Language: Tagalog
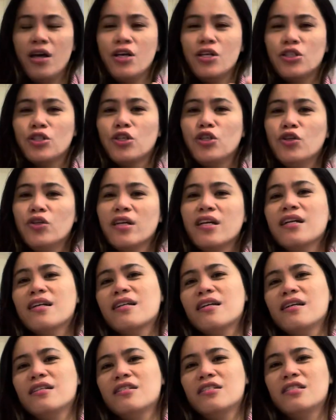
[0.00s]
So, yung
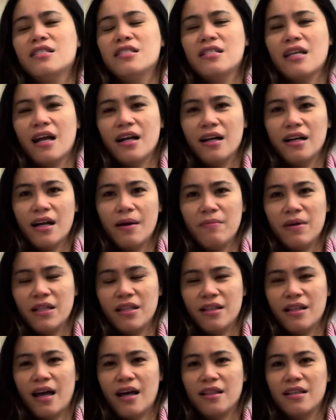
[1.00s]
ingredients niya,
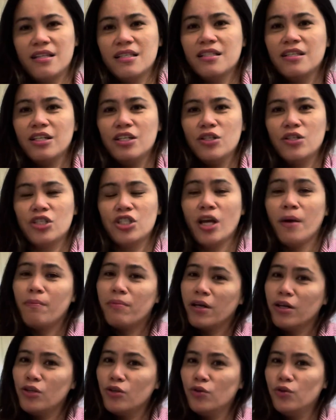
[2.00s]
gagamitin natin.
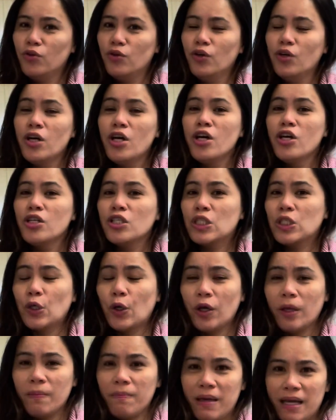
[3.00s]
Syempre, yung
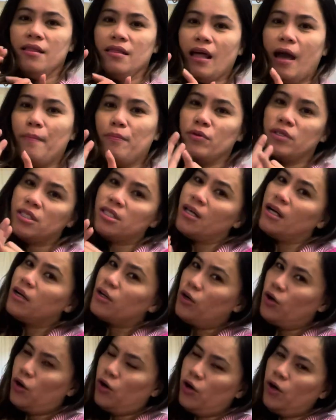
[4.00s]
soy milk, tapos
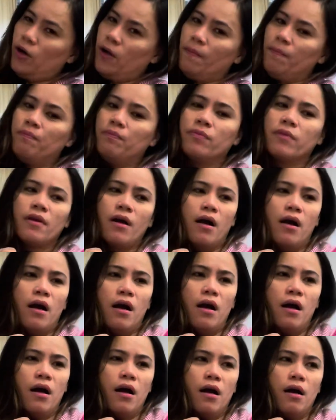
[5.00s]
sago,
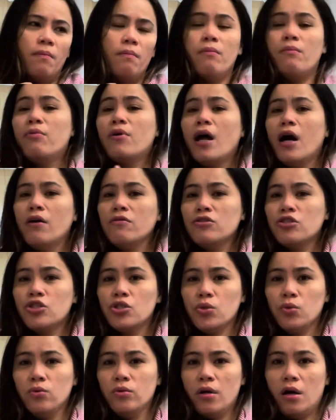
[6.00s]
um, brown
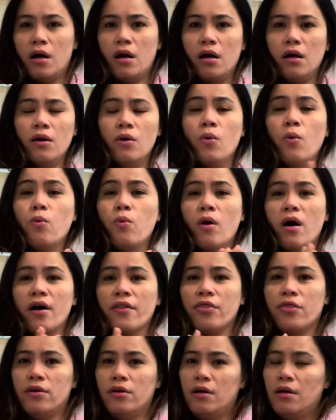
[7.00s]
sugar,
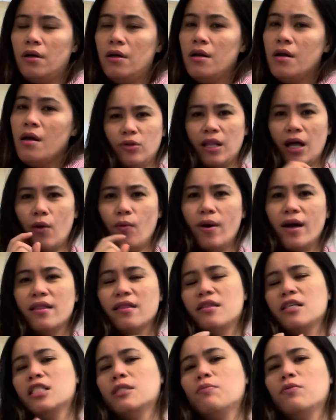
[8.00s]
water, lang 1
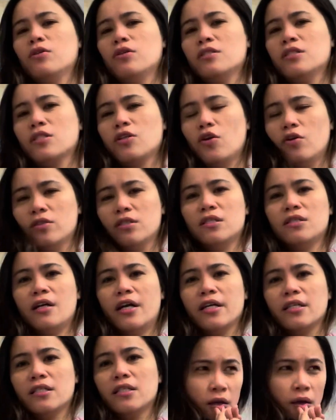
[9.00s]
teaspoon ng
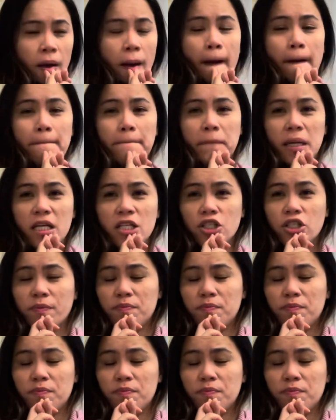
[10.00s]
cornstarch, pinch of